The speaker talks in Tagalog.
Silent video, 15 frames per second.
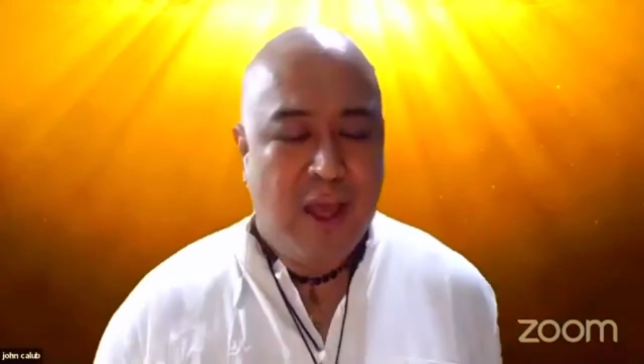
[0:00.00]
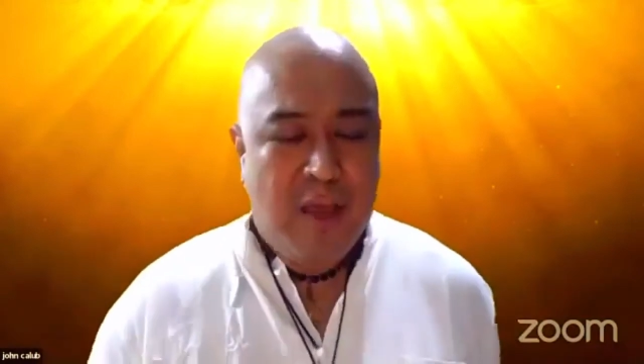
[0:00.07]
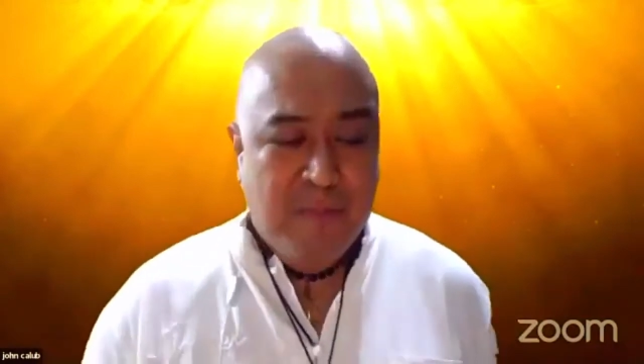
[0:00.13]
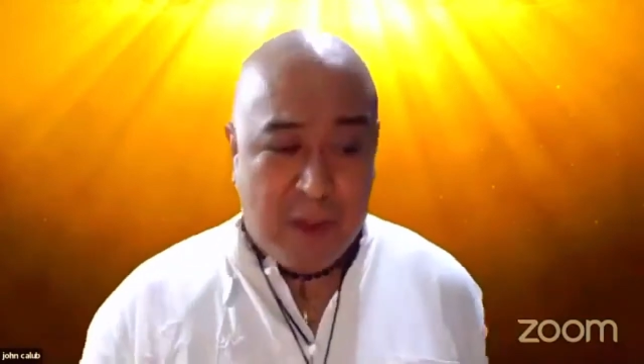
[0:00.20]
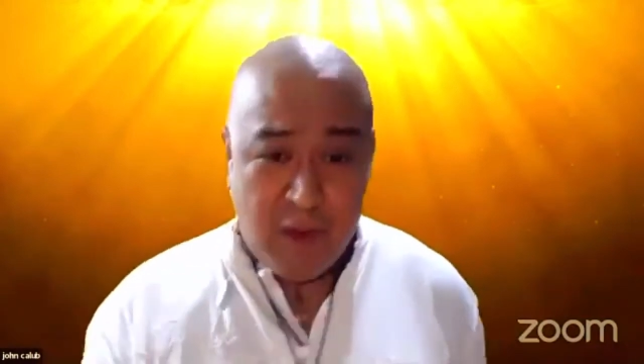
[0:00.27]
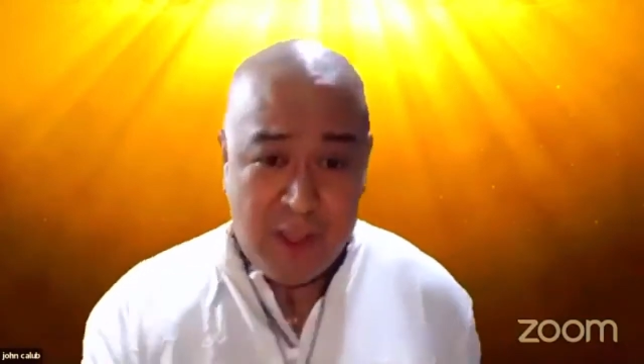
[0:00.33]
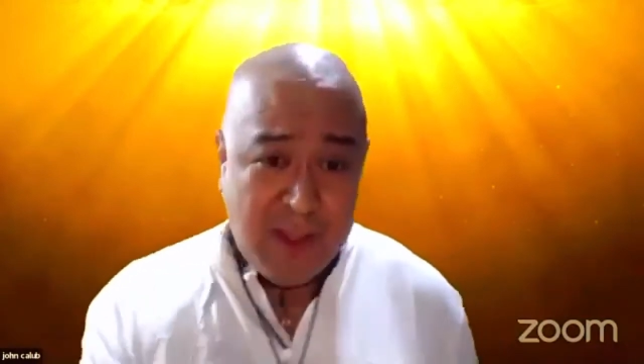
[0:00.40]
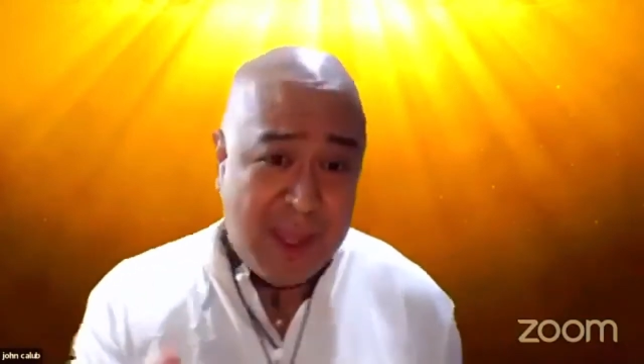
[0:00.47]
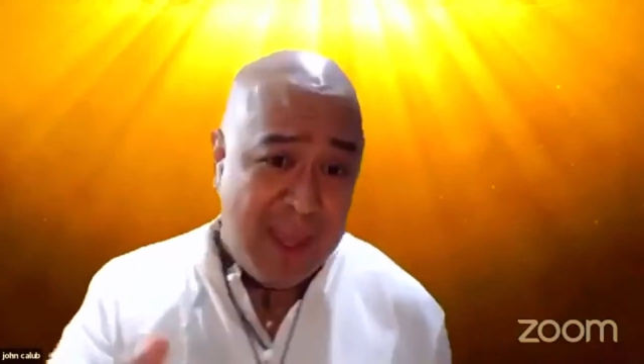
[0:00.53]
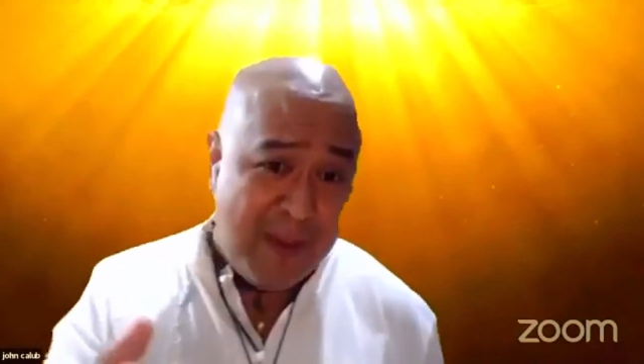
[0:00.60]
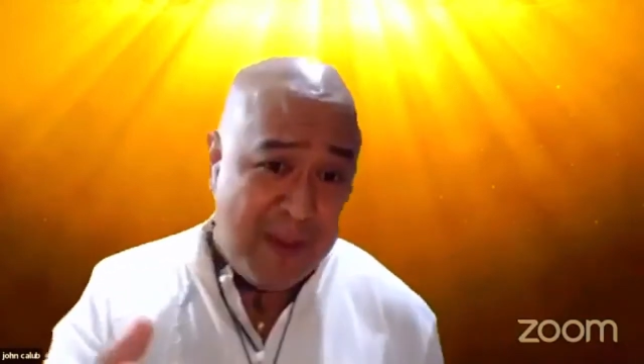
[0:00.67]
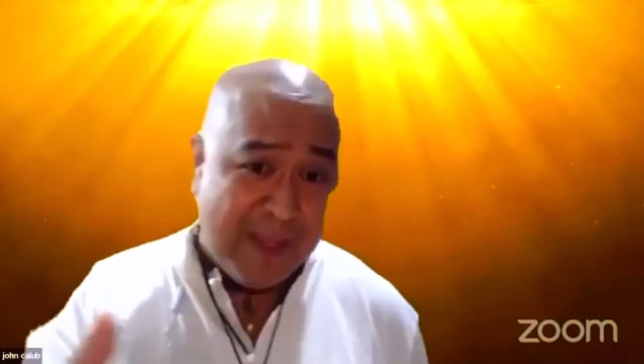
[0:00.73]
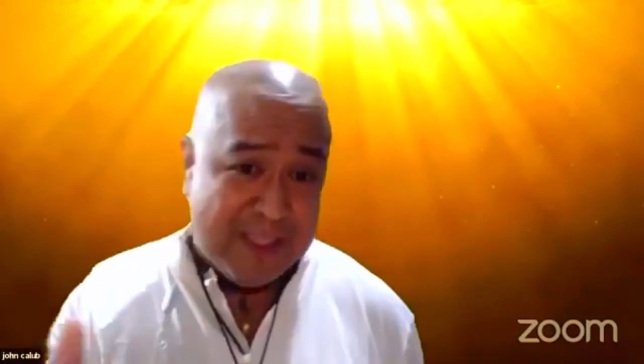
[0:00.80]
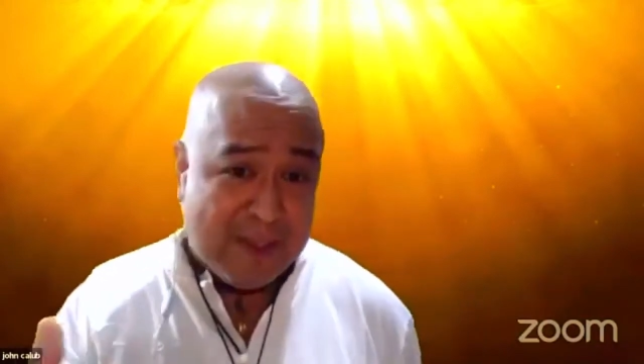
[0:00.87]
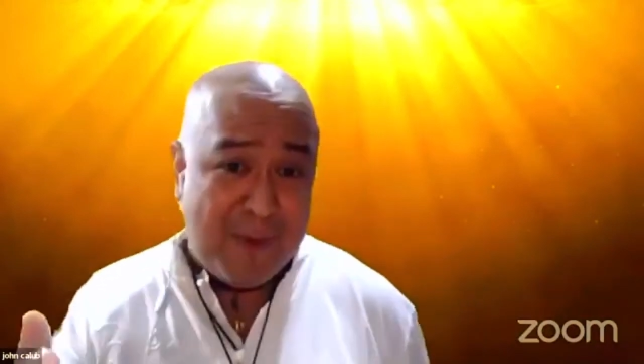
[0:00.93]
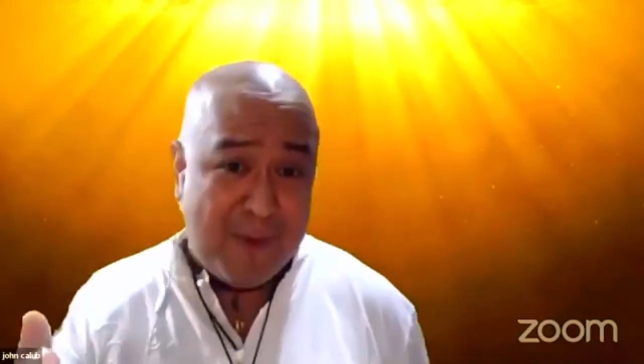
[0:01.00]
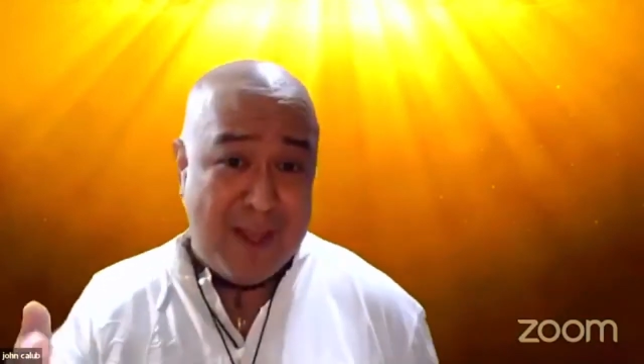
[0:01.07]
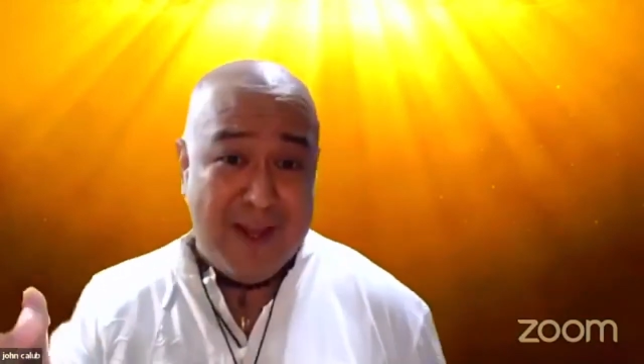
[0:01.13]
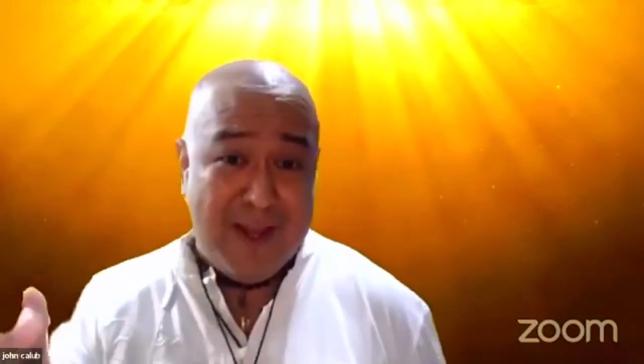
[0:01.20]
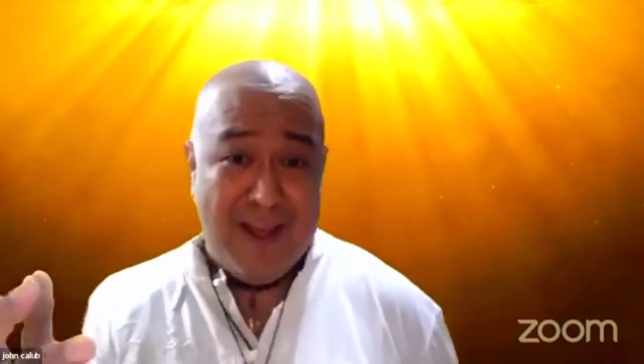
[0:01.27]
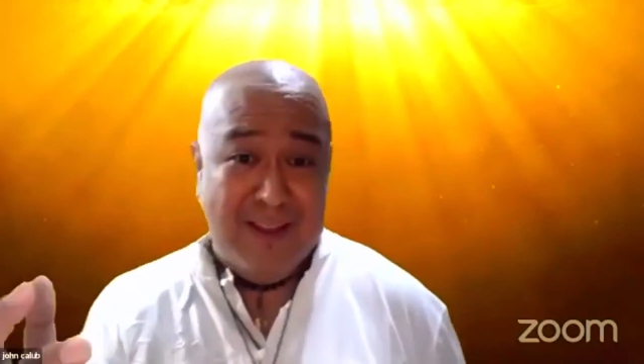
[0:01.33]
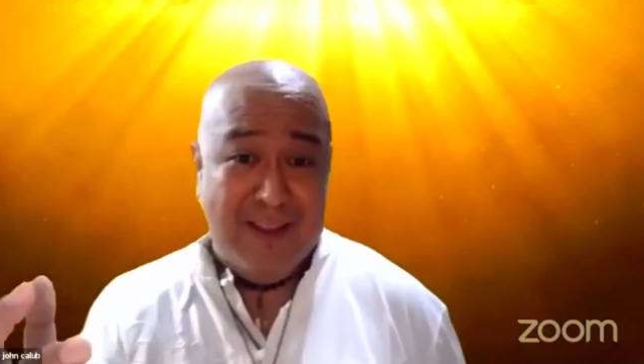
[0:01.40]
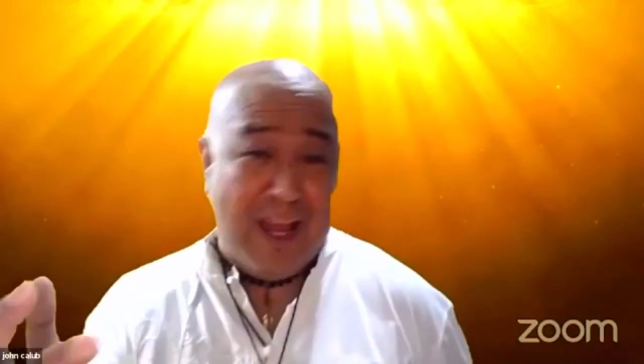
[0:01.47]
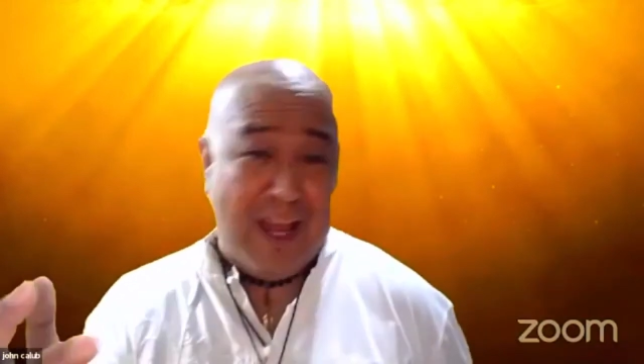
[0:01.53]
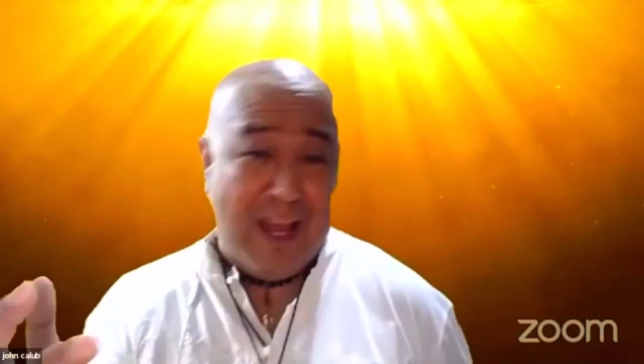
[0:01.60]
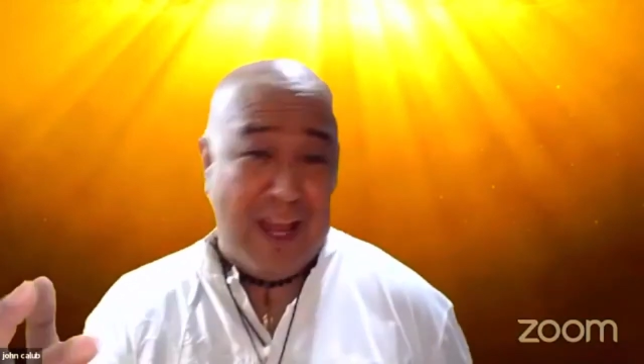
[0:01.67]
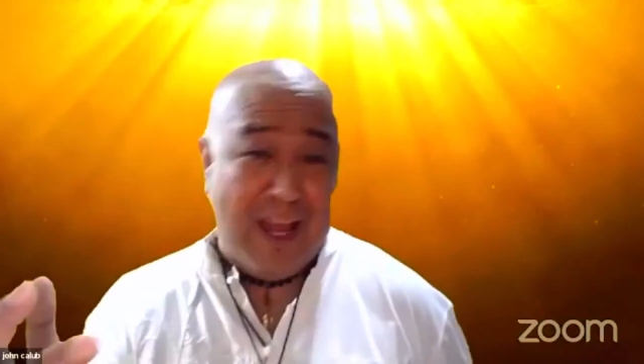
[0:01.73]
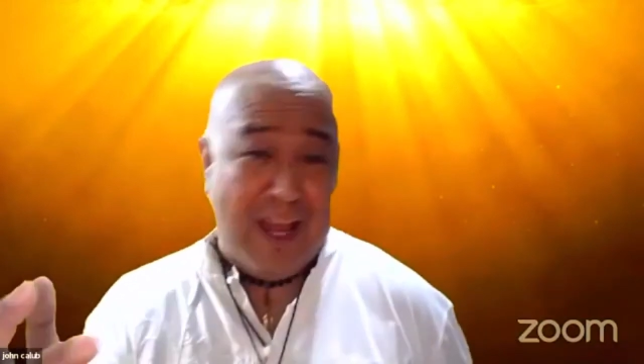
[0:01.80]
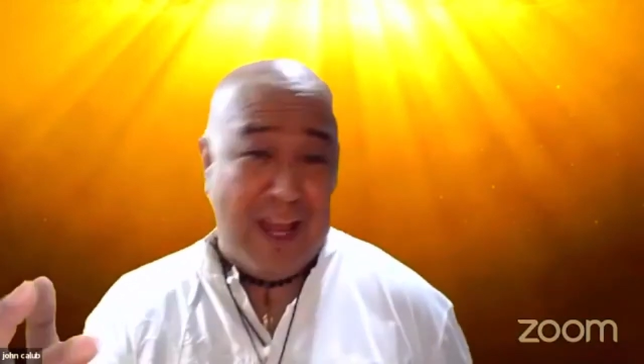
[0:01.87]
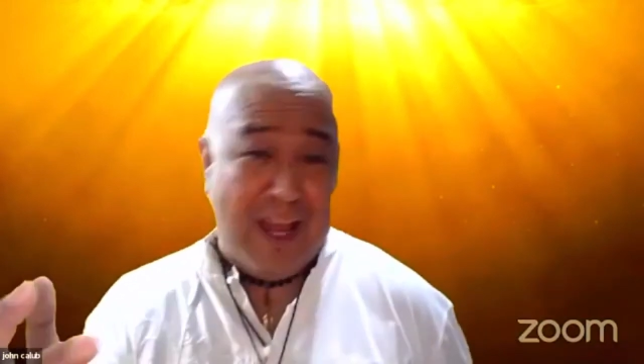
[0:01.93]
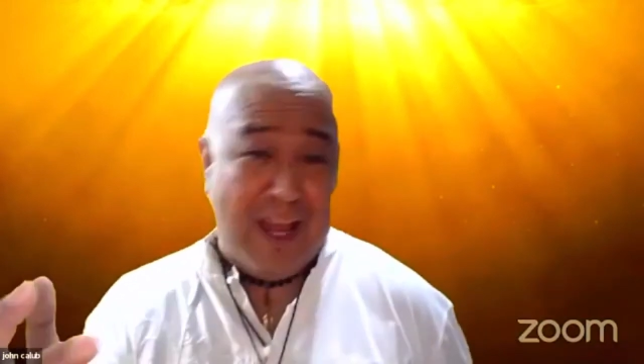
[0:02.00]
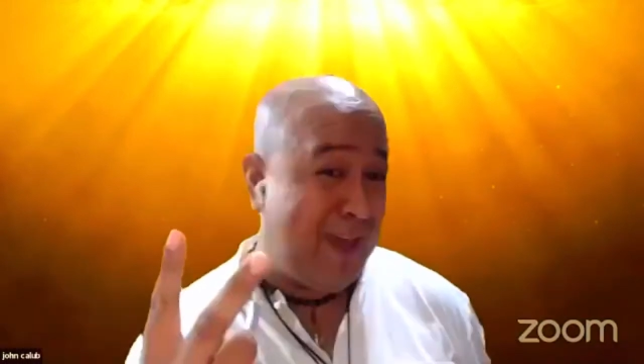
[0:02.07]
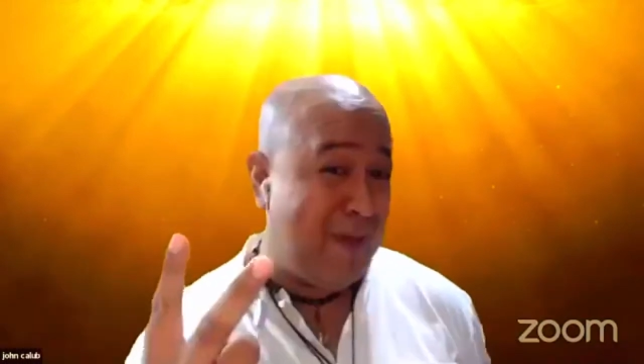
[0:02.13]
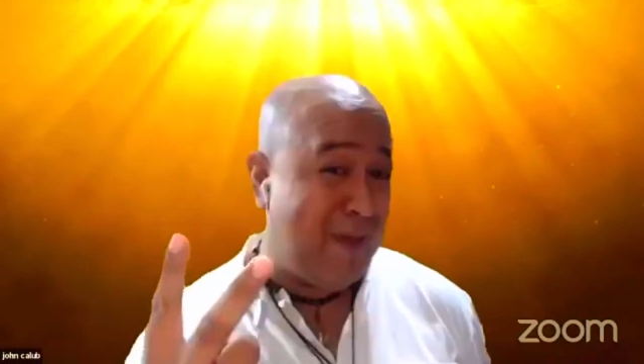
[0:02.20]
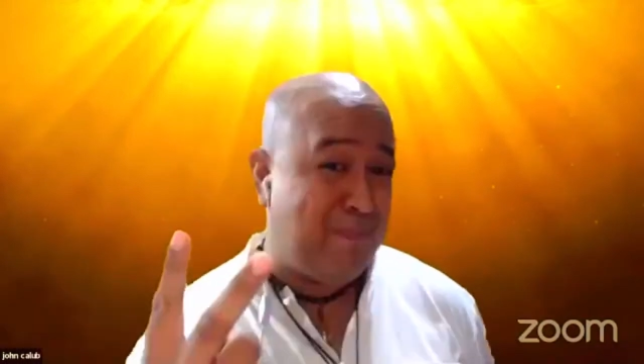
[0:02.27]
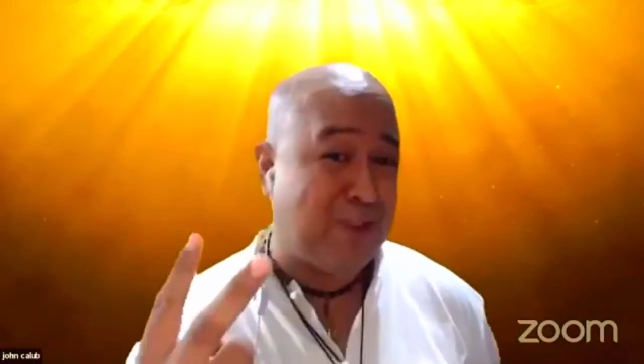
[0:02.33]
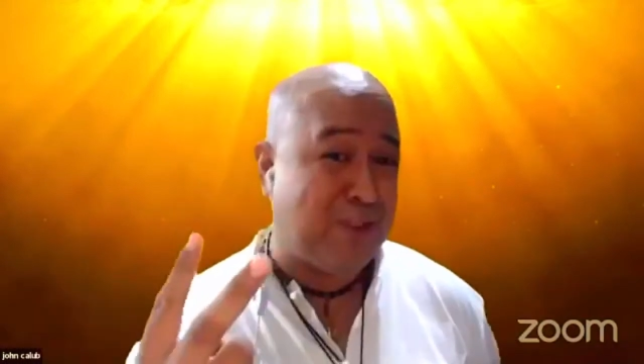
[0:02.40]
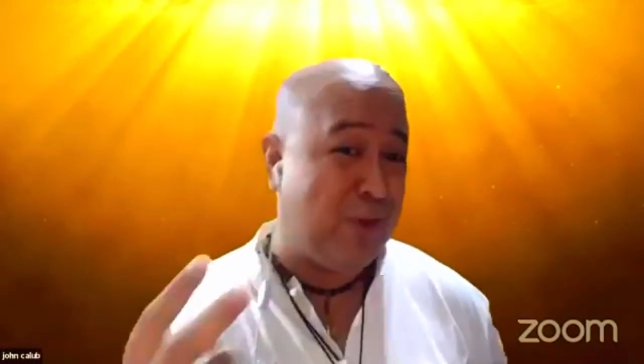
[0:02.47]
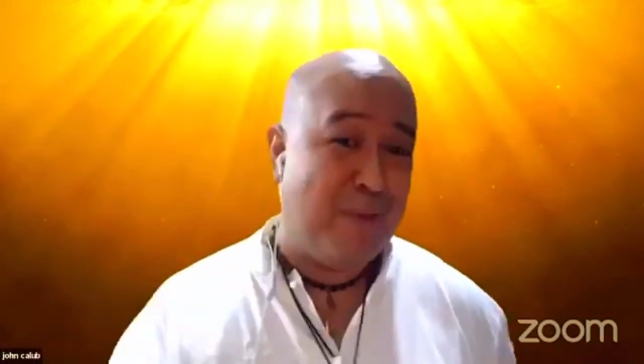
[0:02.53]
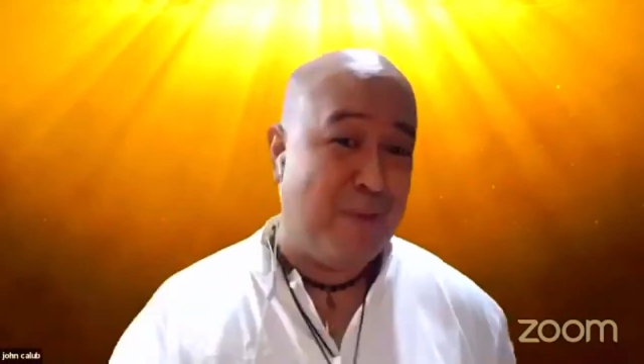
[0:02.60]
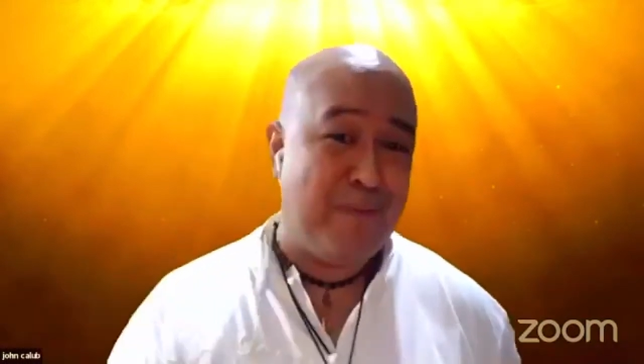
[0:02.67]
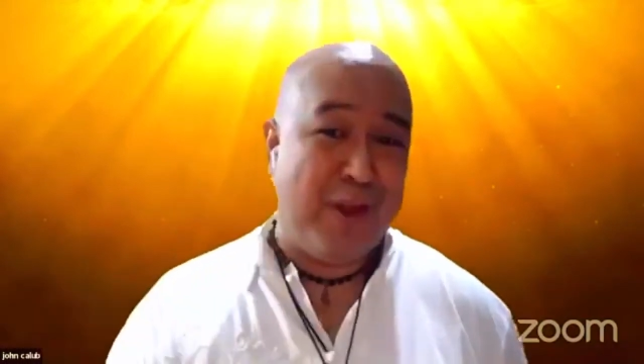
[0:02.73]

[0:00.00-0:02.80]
Pero hindi ibig sabihin na dalawa pa lang na episode na